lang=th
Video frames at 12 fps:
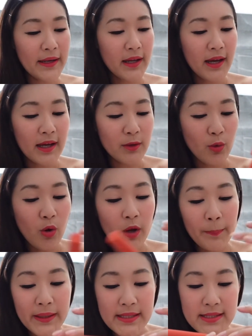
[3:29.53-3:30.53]
นะคะ ทุกค
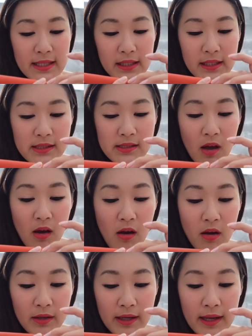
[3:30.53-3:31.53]
นเป็นสีที่
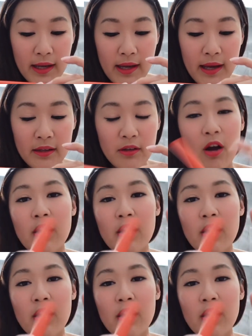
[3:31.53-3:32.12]
2นะคะ ก็